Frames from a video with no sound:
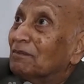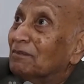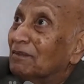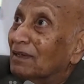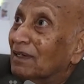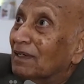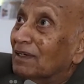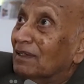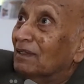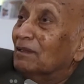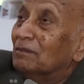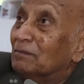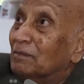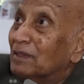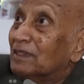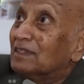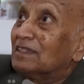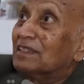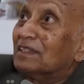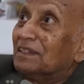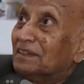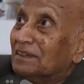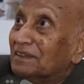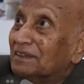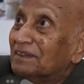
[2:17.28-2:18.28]
في
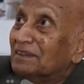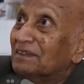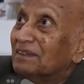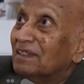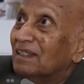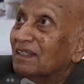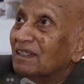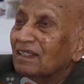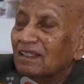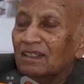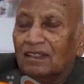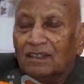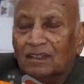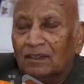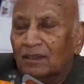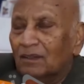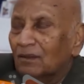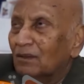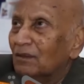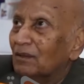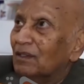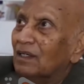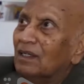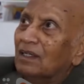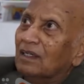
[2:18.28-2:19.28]
مصر
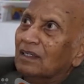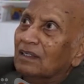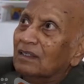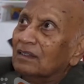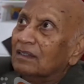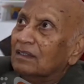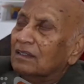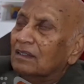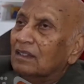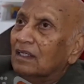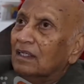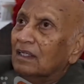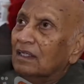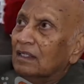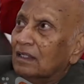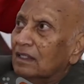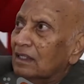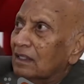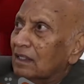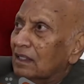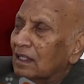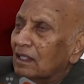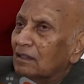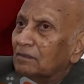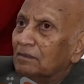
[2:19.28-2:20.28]
روعة
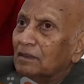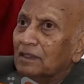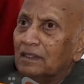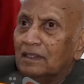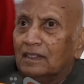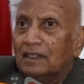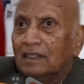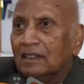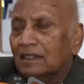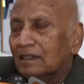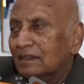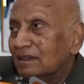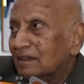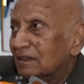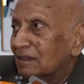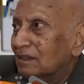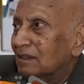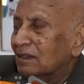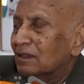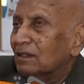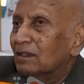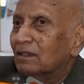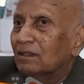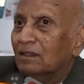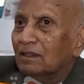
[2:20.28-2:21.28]
راواني
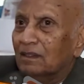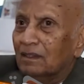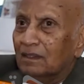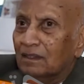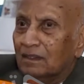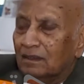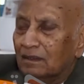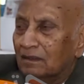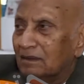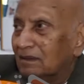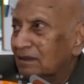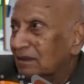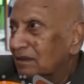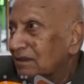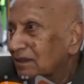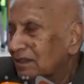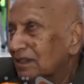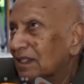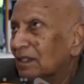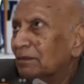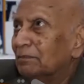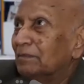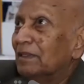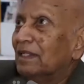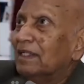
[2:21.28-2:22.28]
آه،
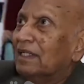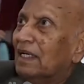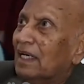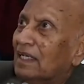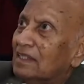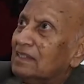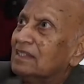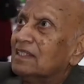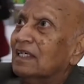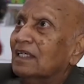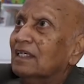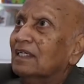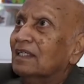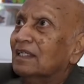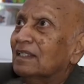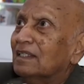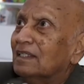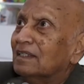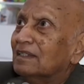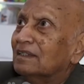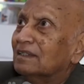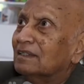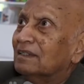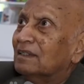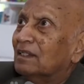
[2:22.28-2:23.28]
جامع
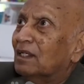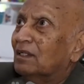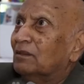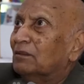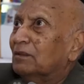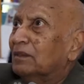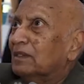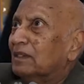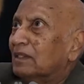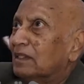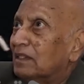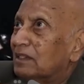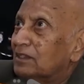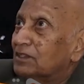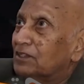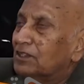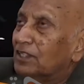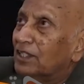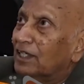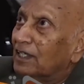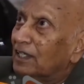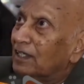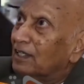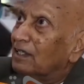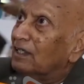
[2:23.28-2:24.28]
الأزهر راواني
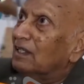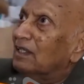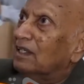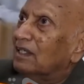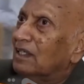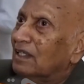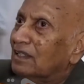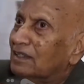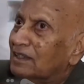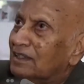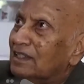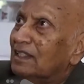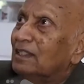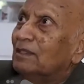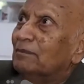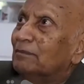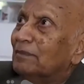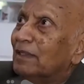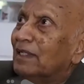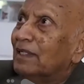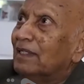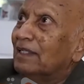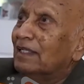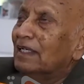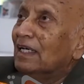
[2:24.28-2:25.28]
أشياء
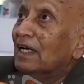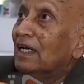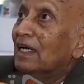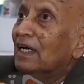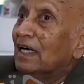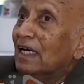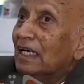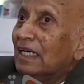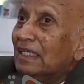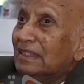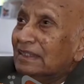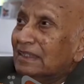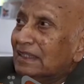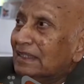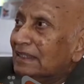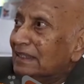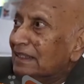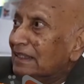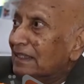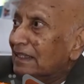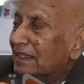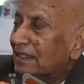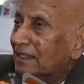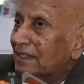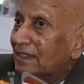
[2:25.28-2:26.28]
قديمة
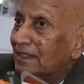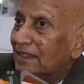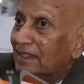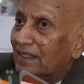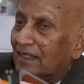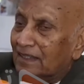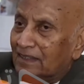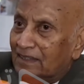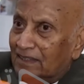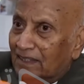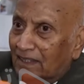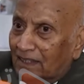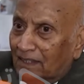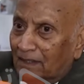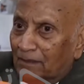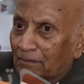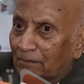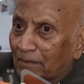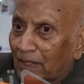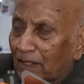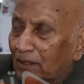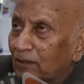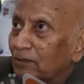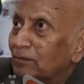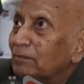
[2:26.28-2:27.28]
أعطاني هالأشياء
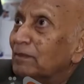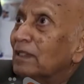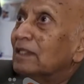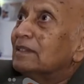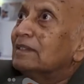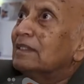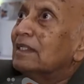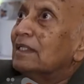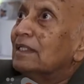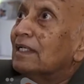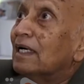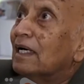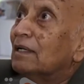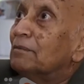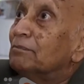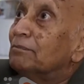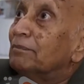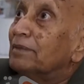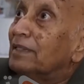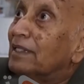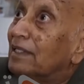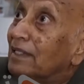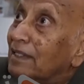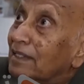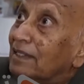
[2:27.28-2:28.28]
معلومات
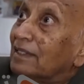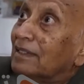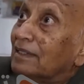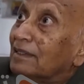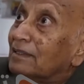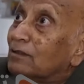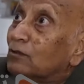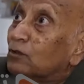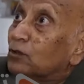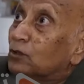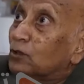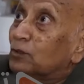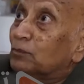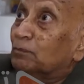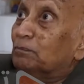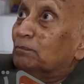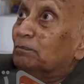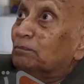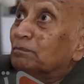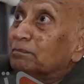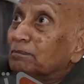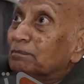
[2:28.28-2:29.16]
الأنبياء كتب